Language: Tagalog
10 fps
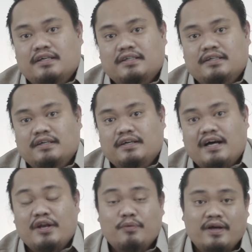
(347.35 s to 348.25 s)

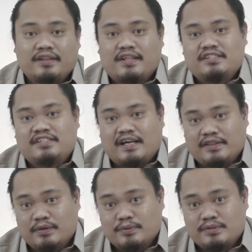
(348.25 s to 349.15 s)
uh, unwanted
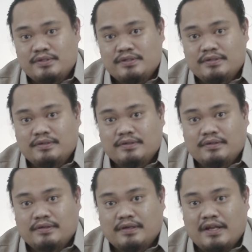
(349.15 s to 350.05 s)
shadows
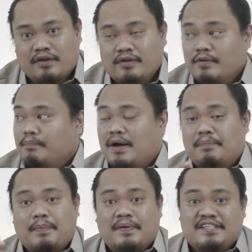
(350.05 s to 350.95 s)
ano,
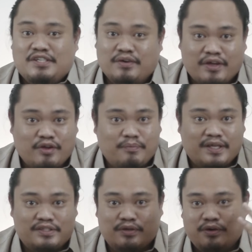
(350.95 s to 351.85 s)
mapapansin nyo
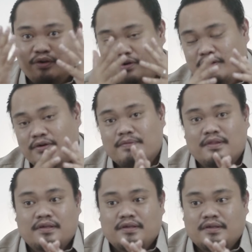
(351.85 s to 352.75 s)
ngayon, medyo
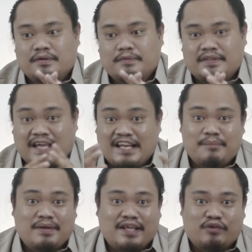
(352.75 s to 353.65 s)

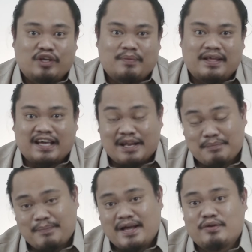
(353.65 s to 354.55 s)
na-eliminate ko naman
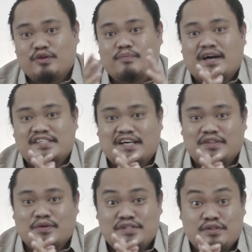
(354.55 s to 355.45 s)
kahit papano yung mga
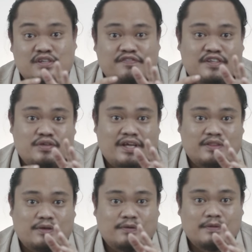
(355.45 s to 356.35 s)
shadows dito sa
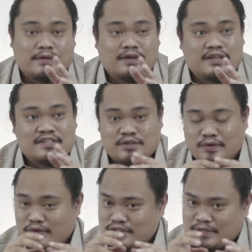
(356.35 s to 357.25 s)
video na ito.
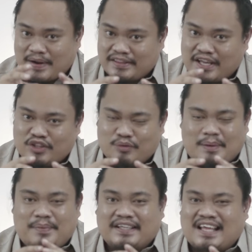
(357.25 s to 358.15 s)
Siguro sa parting
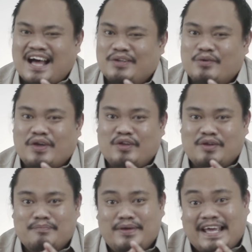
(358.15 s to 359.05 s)
ito, papakitaan ko
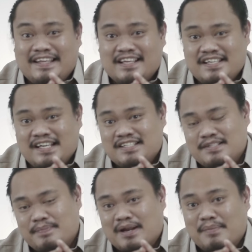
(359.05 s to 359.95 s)
kayo ng behind the
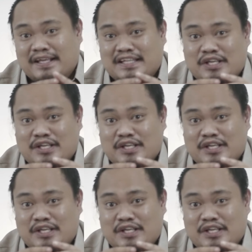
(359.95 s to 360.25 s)
scenes para